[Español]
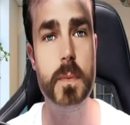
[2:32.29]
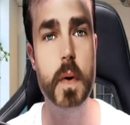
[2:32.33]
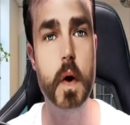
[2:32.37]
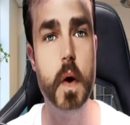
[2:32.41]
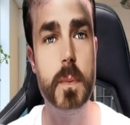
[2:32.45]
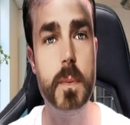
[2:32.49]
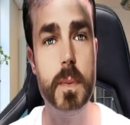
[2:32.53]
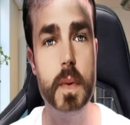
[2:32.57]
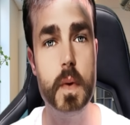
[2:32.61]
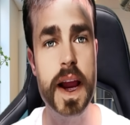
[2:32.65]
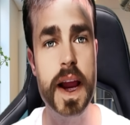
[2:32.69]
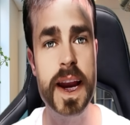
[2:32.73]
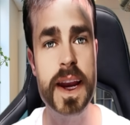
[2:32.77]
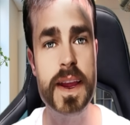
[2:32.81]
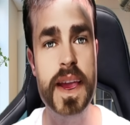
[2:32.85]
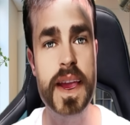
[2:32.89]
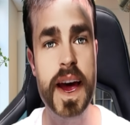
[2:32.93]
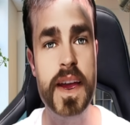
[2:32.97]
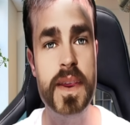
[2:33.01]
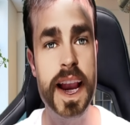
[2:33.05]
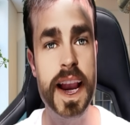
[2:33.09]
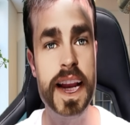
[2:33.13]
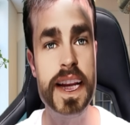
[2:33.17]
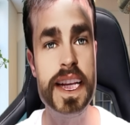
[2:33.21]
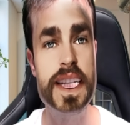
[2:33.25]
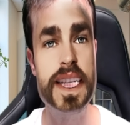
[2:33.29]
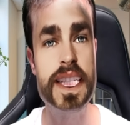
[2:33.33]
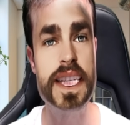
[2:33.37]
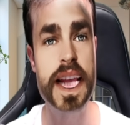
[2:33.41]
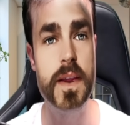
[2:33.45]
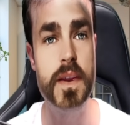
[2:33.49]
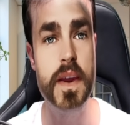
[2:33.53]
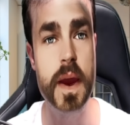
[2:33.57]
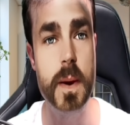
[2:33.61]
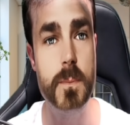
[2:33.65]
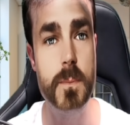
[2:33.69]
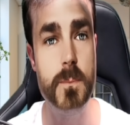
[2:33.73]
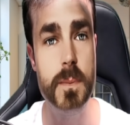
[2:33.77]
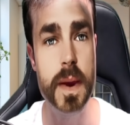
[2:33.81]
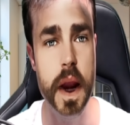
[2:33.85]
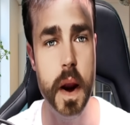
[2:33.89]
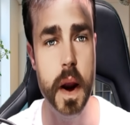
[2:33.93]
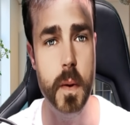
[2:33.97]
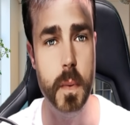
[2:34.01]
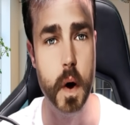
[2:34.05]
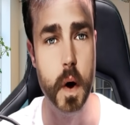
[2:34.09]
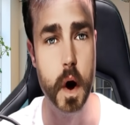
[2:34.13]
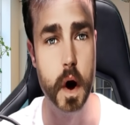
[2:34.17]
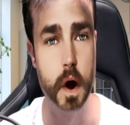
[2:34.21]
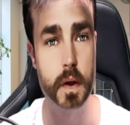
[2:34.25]
popularidad de la lista de
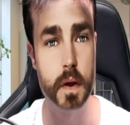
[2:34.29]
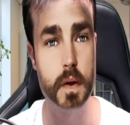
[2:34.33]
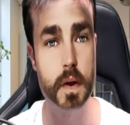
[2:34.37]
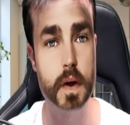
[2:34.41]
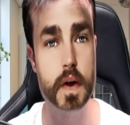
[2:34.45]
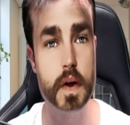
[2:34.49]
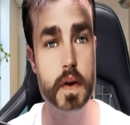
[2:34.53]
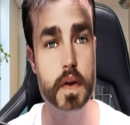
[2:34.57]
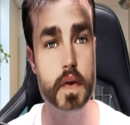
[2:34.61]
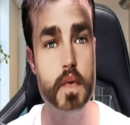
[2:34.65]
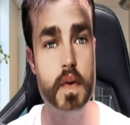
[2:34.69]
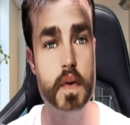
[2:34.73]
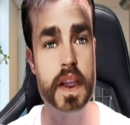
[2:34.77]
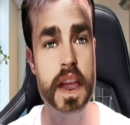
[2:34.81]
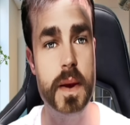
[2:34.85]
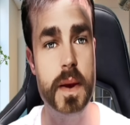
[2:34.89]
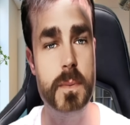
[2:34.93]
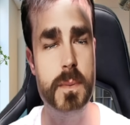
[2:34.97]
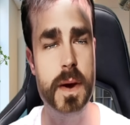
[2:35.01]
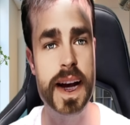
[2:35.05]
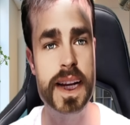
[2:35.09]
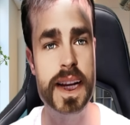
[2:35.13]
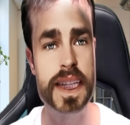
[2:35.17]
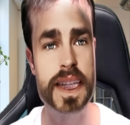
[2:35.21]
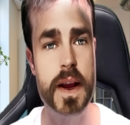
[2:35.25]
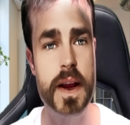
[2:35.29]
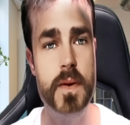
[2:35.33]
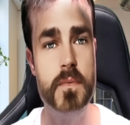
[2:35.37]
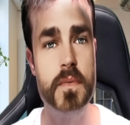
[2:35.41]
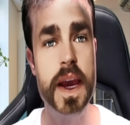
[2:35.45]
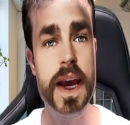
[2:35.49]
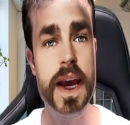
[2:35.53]
Billboard con sus temas